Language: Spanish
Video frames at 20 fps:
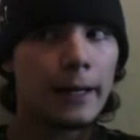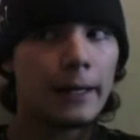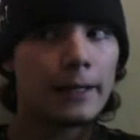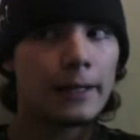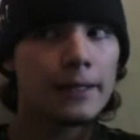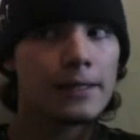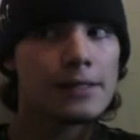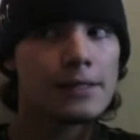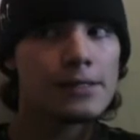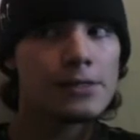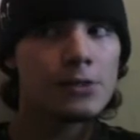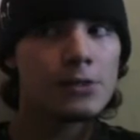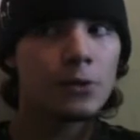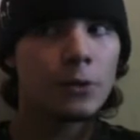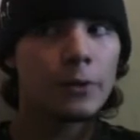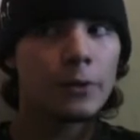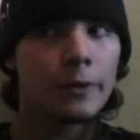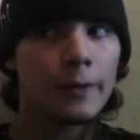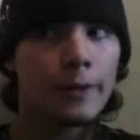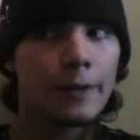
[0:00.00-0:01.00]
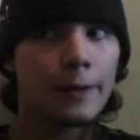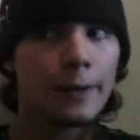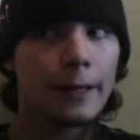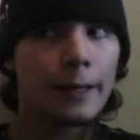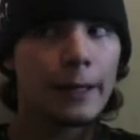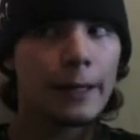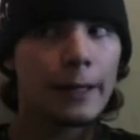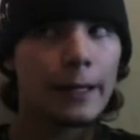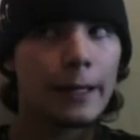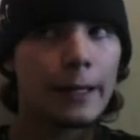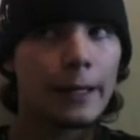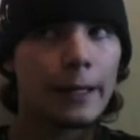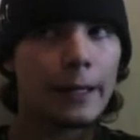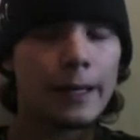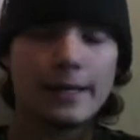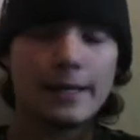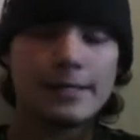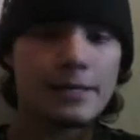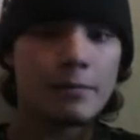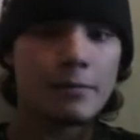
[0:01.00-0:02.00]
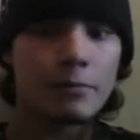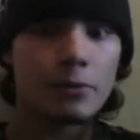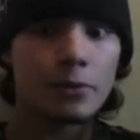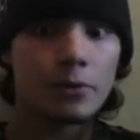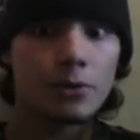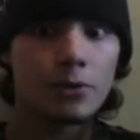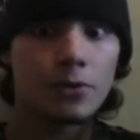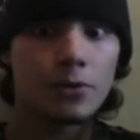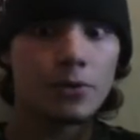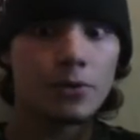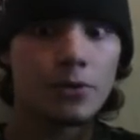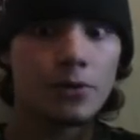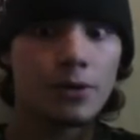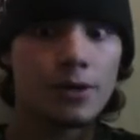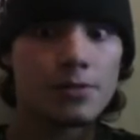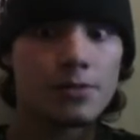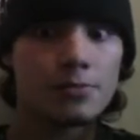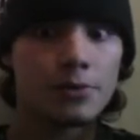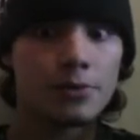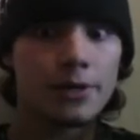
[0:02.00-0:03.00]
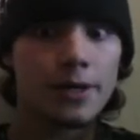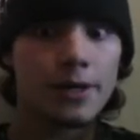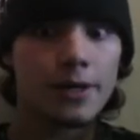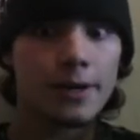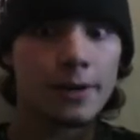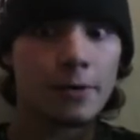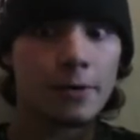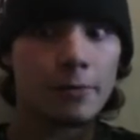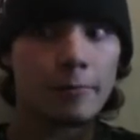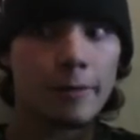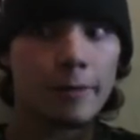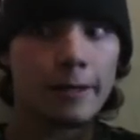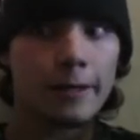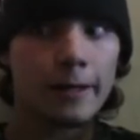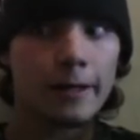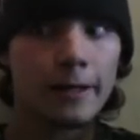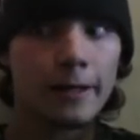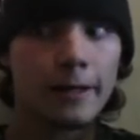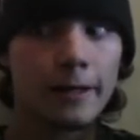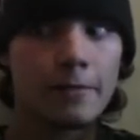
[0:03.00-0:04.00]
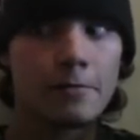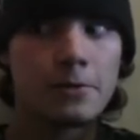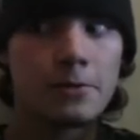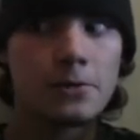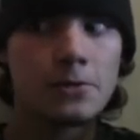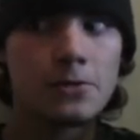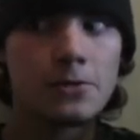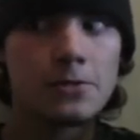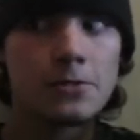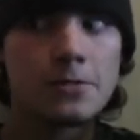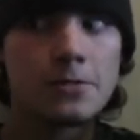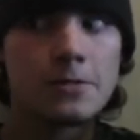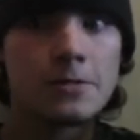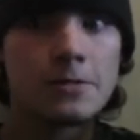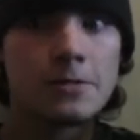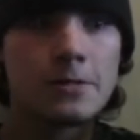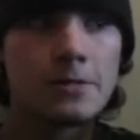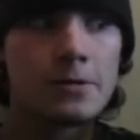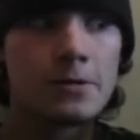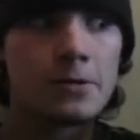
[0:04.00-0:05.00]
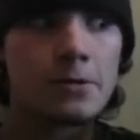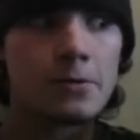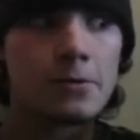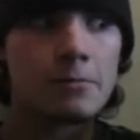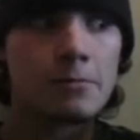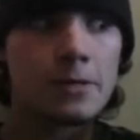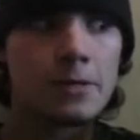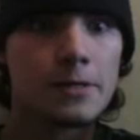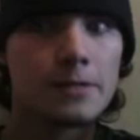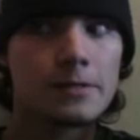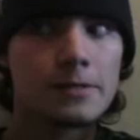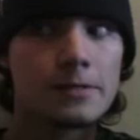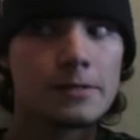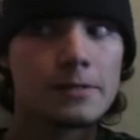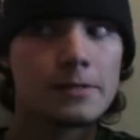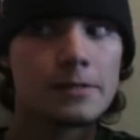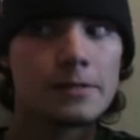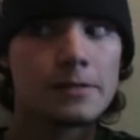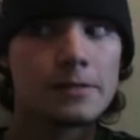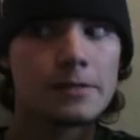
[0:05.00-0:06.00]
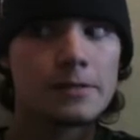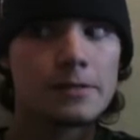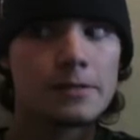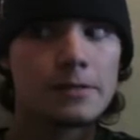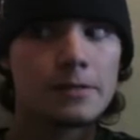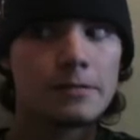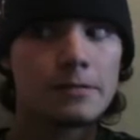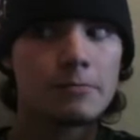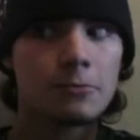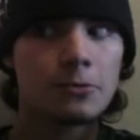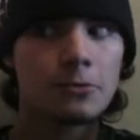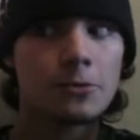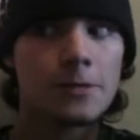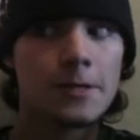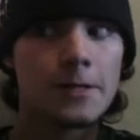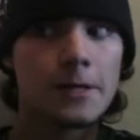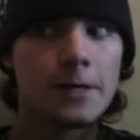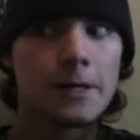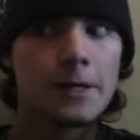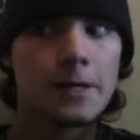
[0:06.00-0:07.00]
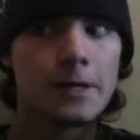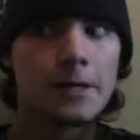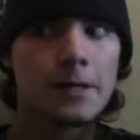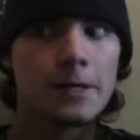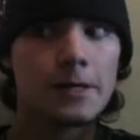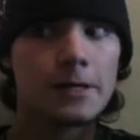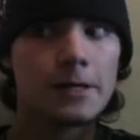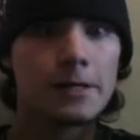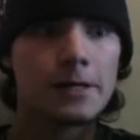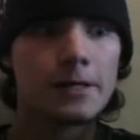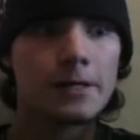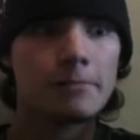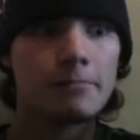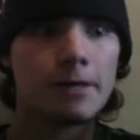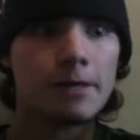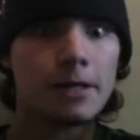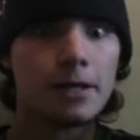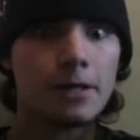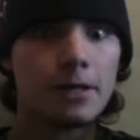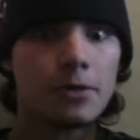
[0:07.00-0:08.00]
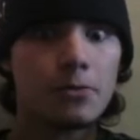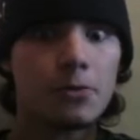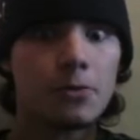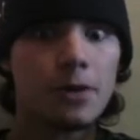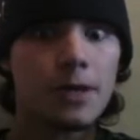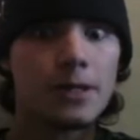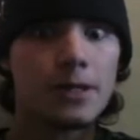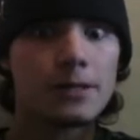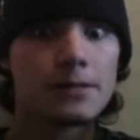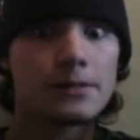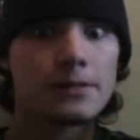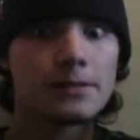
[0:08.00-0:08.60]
Aquí es donde, les importe o no, les voy a recomendar libros, cómics, música películas.